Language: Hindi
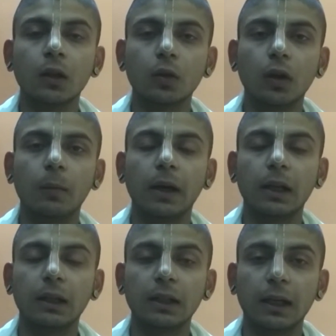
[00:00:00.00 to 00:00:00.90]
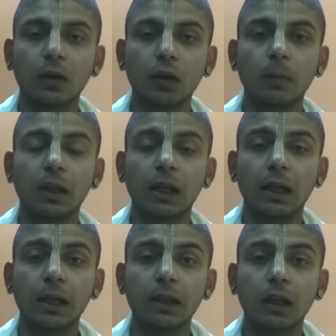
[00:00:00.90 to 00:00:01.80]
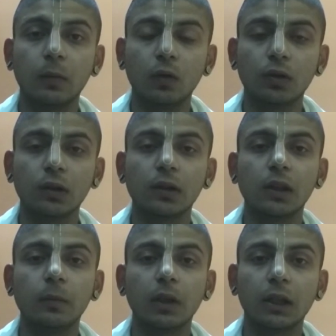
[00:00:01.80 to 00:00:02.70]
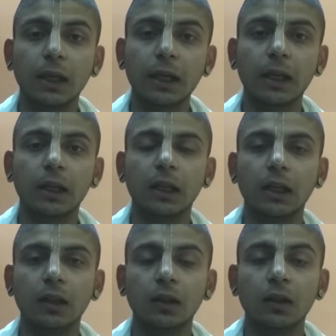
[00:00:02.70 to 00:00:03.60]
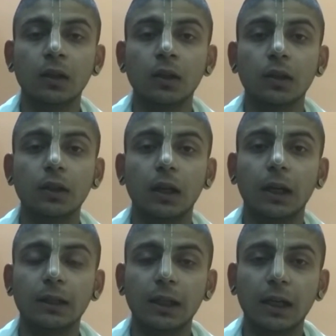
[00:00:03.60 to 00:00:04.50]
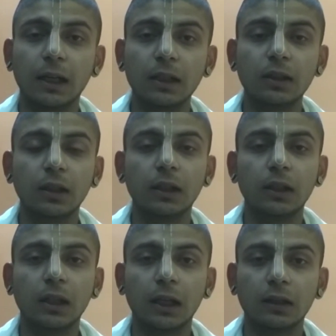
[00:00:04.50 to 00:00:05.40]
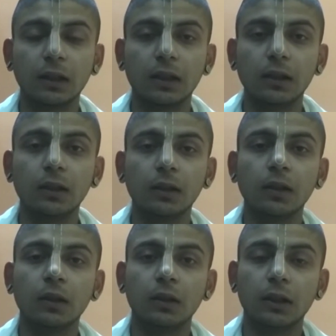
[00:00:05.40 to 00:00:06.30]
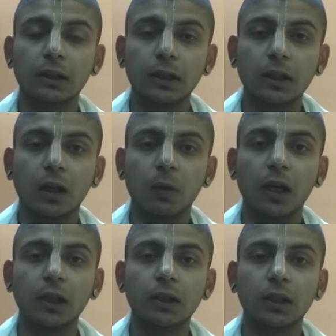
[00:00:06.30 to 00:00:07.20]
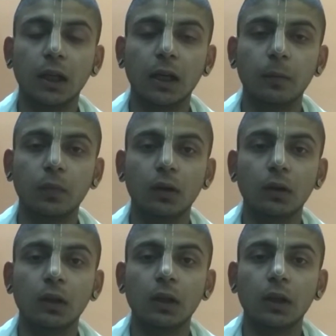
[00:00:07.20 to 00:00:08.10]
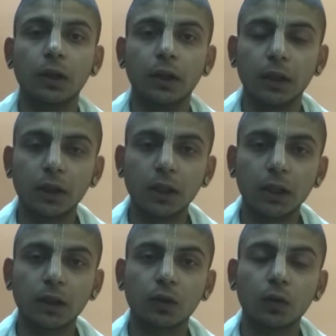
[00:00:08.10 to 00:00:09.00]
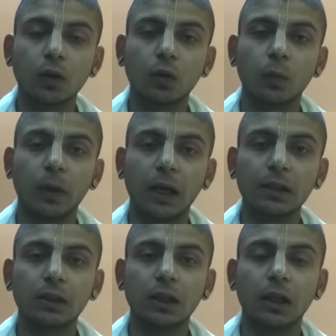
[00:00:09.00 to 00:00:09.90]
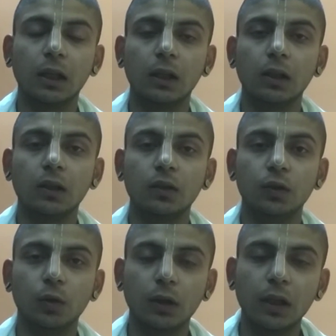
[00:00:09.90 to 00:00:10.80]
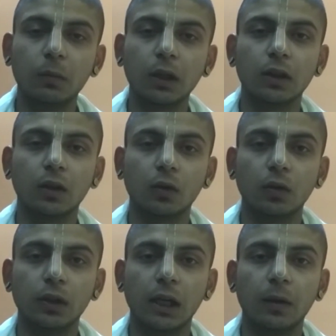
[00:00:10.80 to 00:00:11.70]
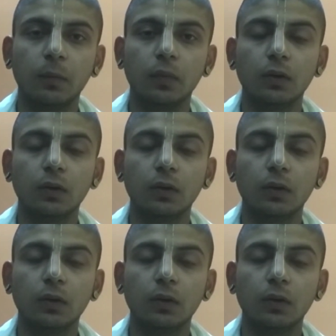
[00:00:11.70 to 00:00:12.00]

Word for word: तो हमारे आचार्यों ने बताया कि हमें उस स्थिति में क्या कहना है कि अचारज ललिता सखी रसिक हमारी छाप नित्य किशोर उपासना जुगल मंत्र को जाप